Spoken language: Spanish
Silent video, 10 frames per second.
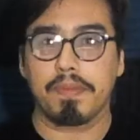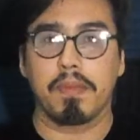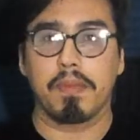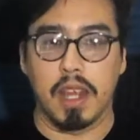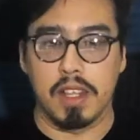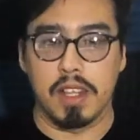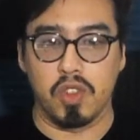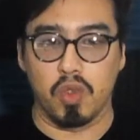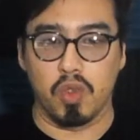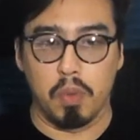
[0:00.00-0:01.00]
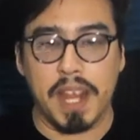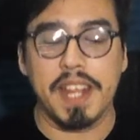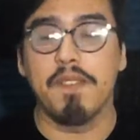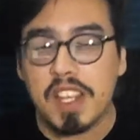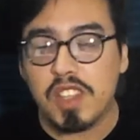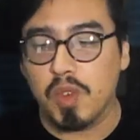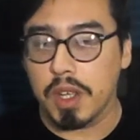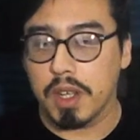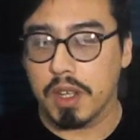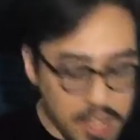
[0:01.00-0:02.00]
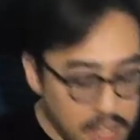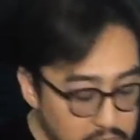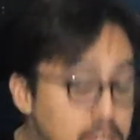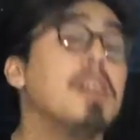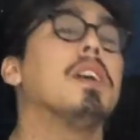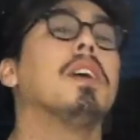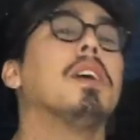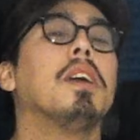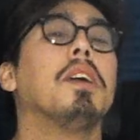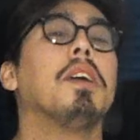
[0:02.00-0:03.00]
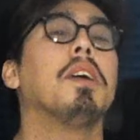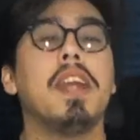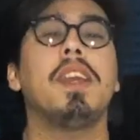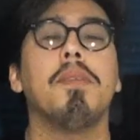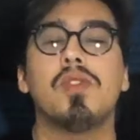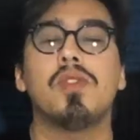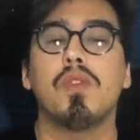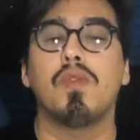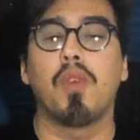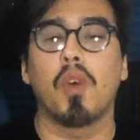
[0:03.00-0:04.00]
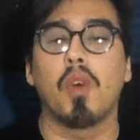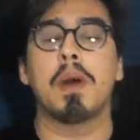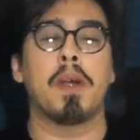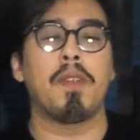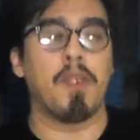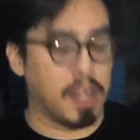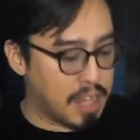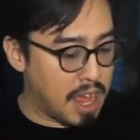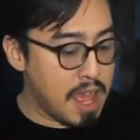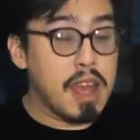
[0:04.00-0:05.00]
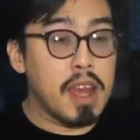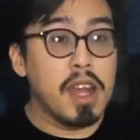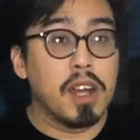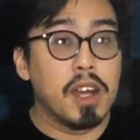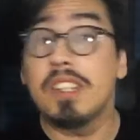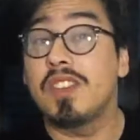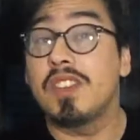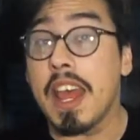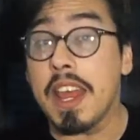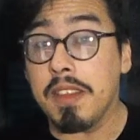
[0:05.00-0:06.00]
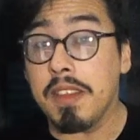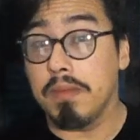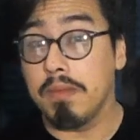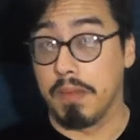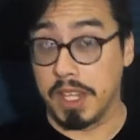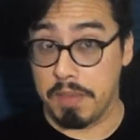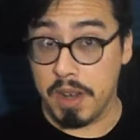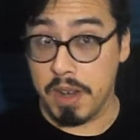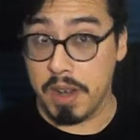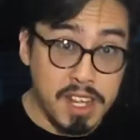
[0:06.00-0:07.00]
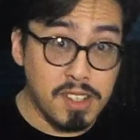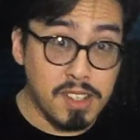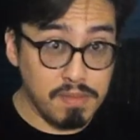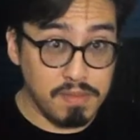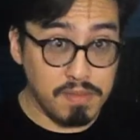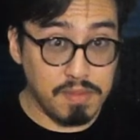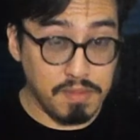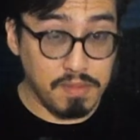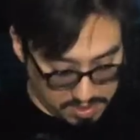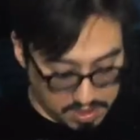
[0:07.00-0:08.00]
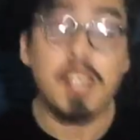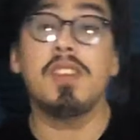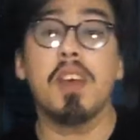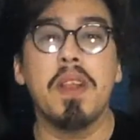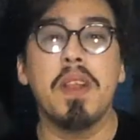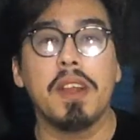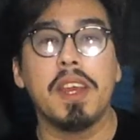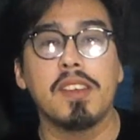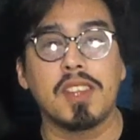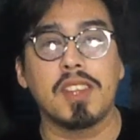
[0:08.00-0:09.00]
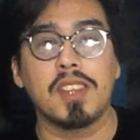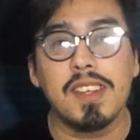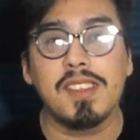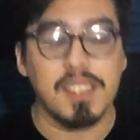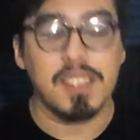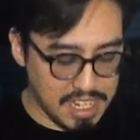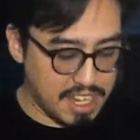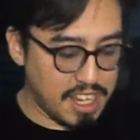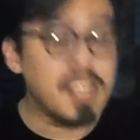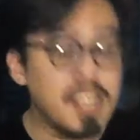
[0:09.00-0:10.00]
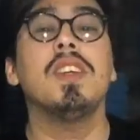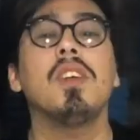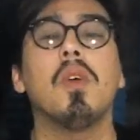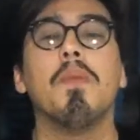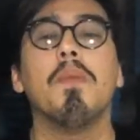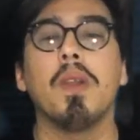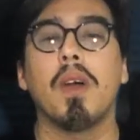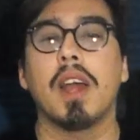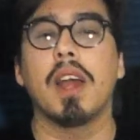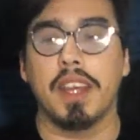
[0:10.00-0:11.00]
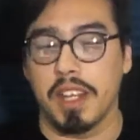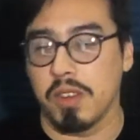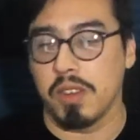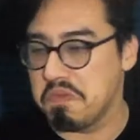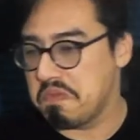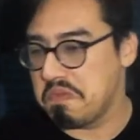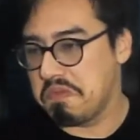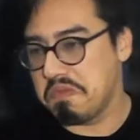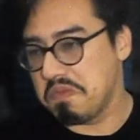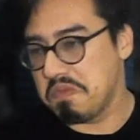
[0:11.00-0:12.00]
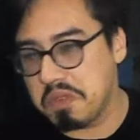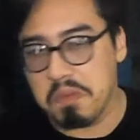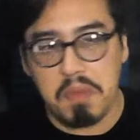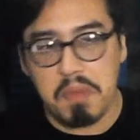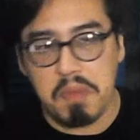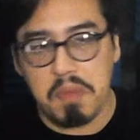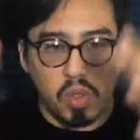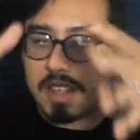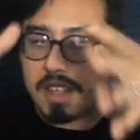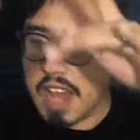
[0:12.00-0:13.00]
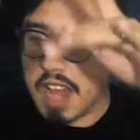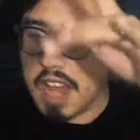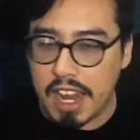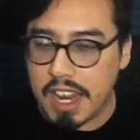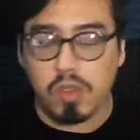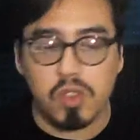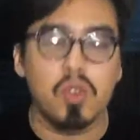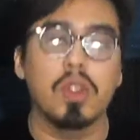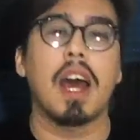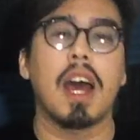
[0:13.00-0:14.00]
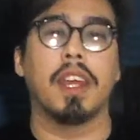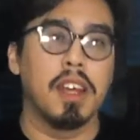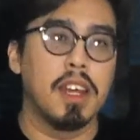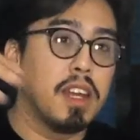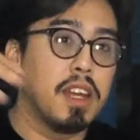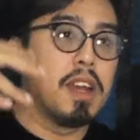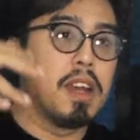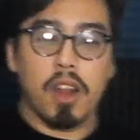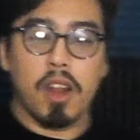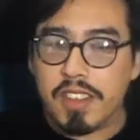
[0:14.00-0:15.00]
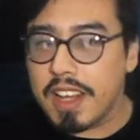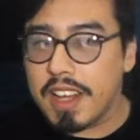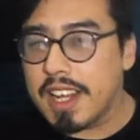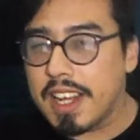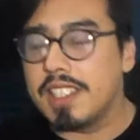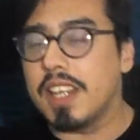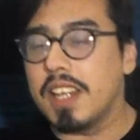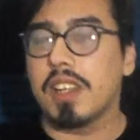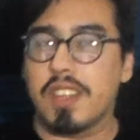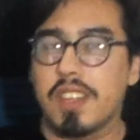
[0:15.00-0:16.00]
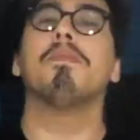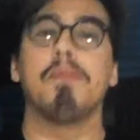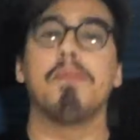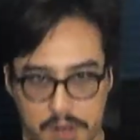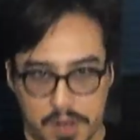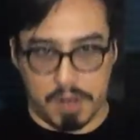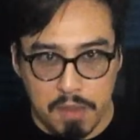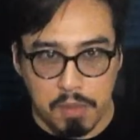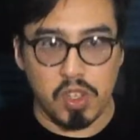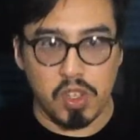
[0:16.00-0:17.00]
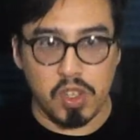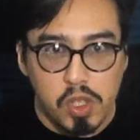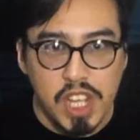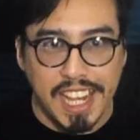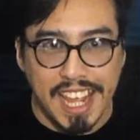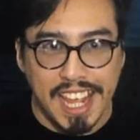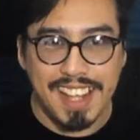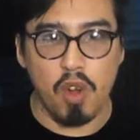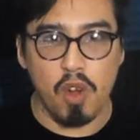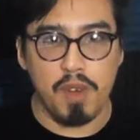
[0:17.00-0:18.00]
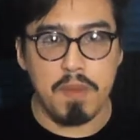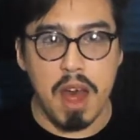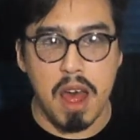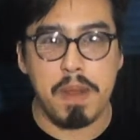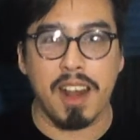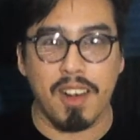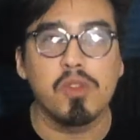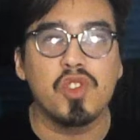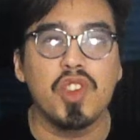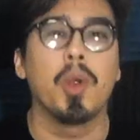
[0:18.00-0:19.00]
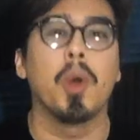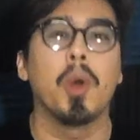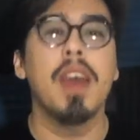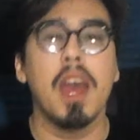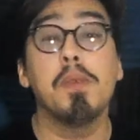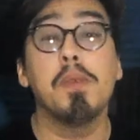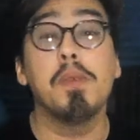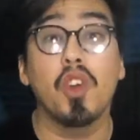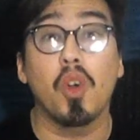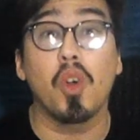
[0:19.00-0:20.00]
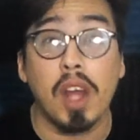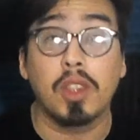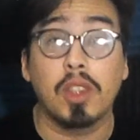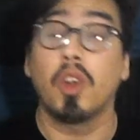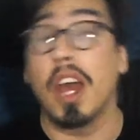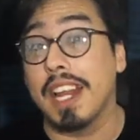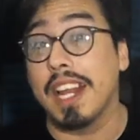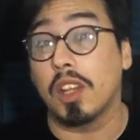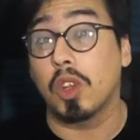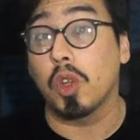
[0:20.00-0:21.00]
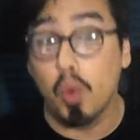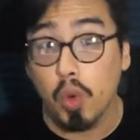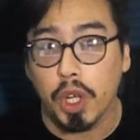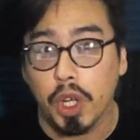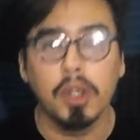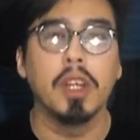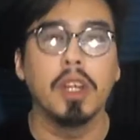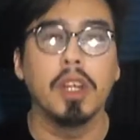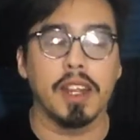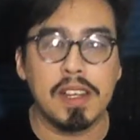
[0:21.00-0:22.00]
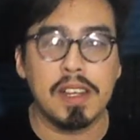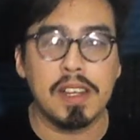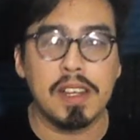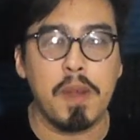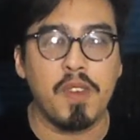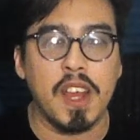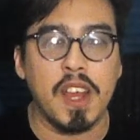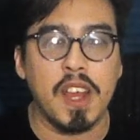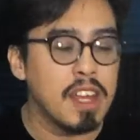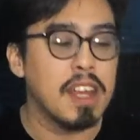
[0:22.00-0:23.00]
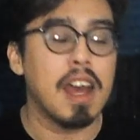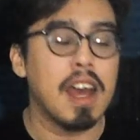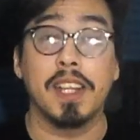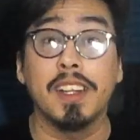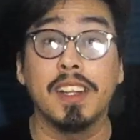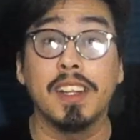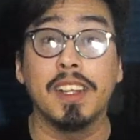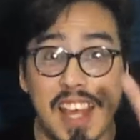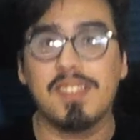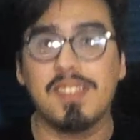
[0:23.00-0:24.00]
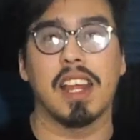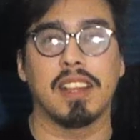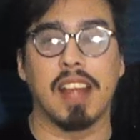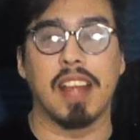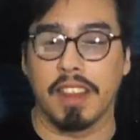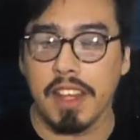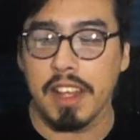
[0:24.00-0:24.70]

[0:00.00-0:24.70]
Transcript: en su página en Facebook y en el gimnasio Forma Perfecta. Ringside, 20.000 guaraníes, 15.000 guaraníes generales y 5.000 guaraníes niños. Más consultas, hagan las consultas aquí. Para los van enganchando recién, reiteramos, las luchas que ya están confirmadas para Ground Zero episodio 4, el 14 de julio, en el gimnasio Forma Perfecta, a partir de las 6 de la tarde.